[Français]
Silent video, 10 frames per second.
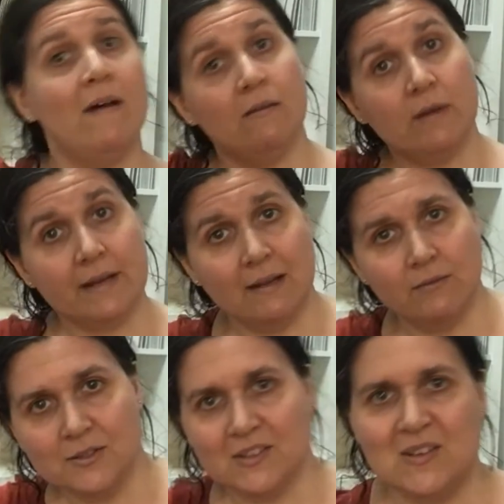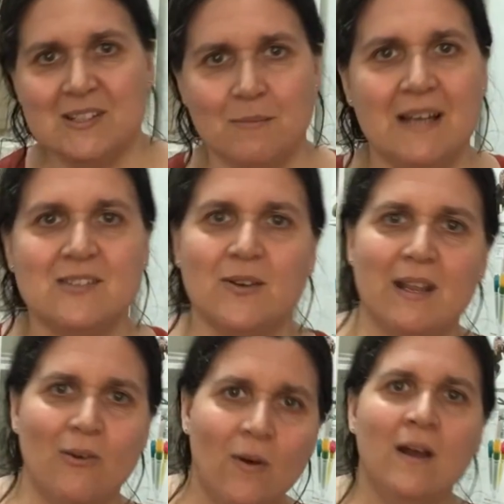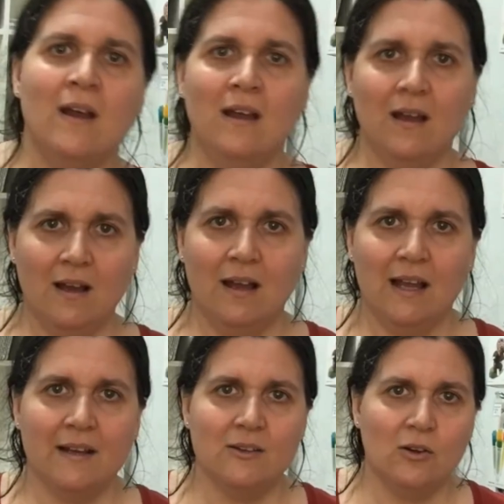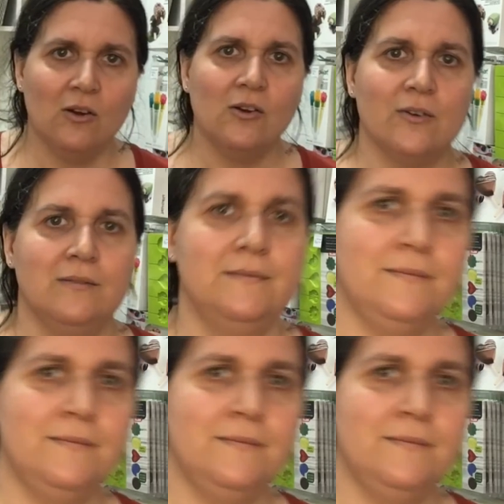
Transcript: va aller voir à l'avant ce qu'il se passe au rayon ingrédients colorants.